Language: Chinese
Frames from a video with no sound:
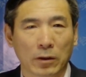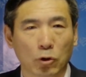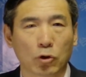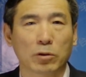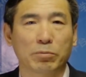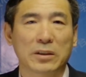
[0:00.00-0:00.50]

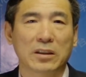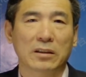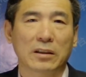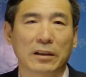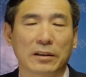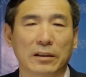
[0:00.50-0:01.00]
都是不
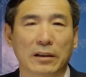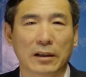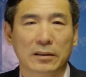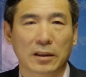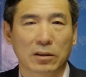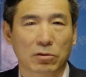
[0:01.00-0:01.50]
信任
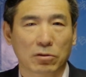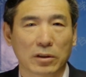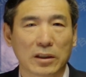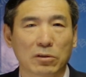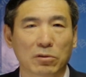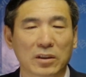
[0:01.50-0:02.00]
啊，这就是
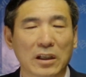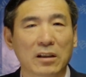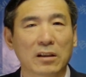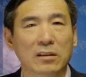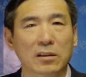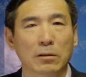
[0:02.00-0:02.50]
说一种人
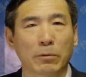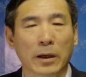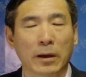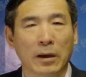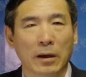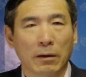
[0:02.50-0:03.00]
人自
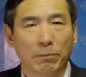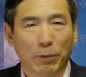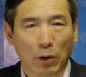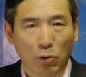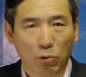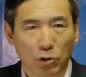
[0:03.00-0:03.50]
危，
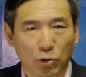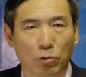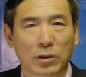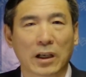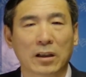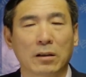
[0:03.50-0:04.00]
包括
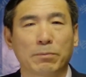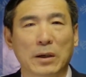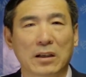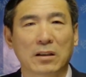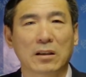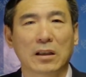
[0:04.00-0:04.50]
独裁者
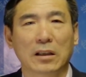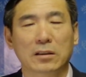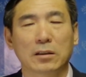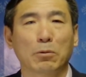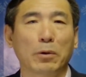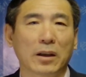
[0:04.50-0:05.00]
本身也
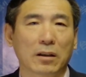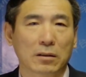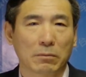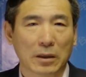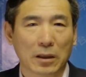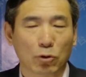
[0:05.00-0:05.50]
自危的
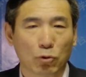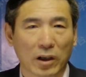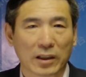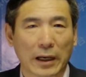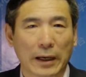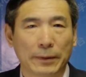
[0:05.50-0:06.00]
这么一个
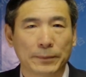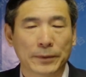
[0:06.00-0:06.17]
状态。